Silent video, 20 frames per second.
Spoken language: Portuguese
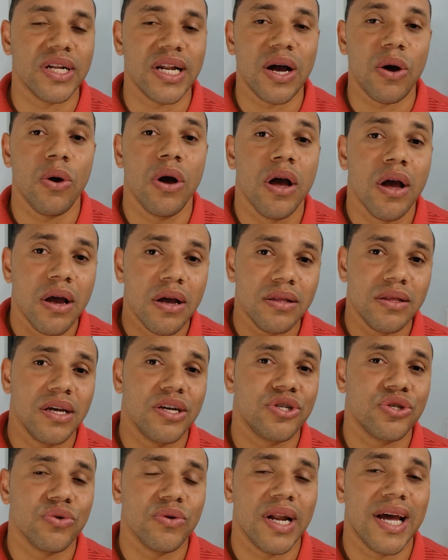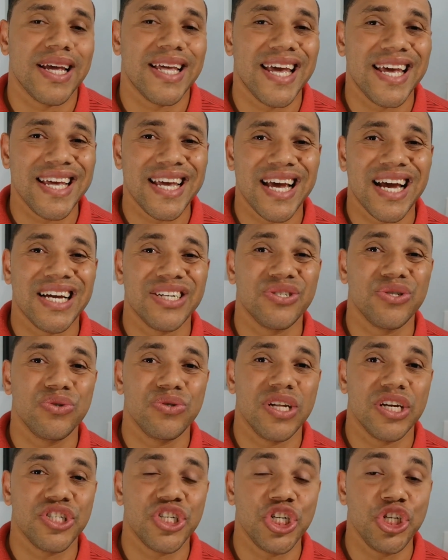canal, deixe um like aí que
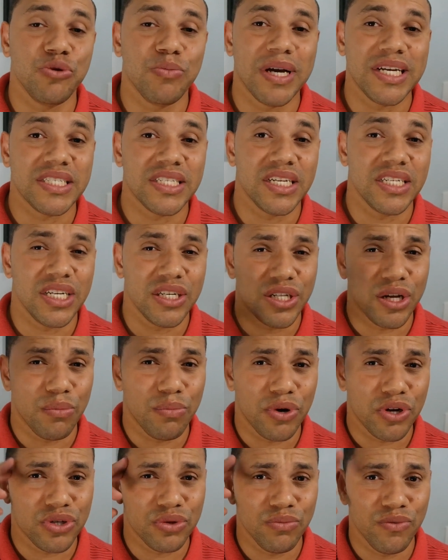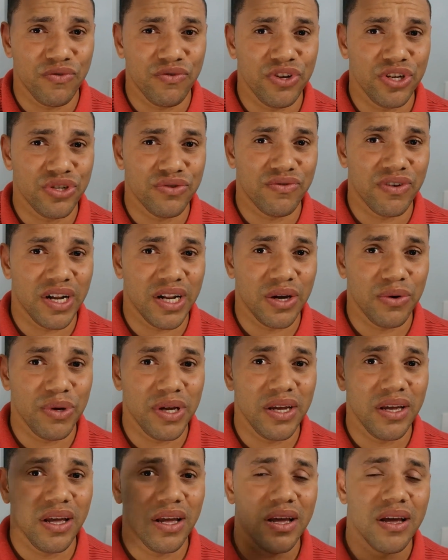ajuda a gente bastante. Até o próximo vídeo. Valeu
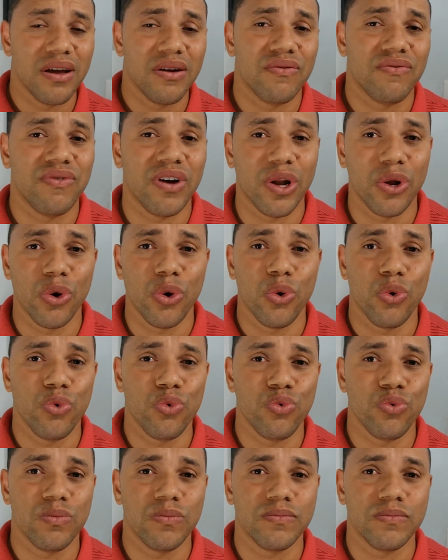e falou!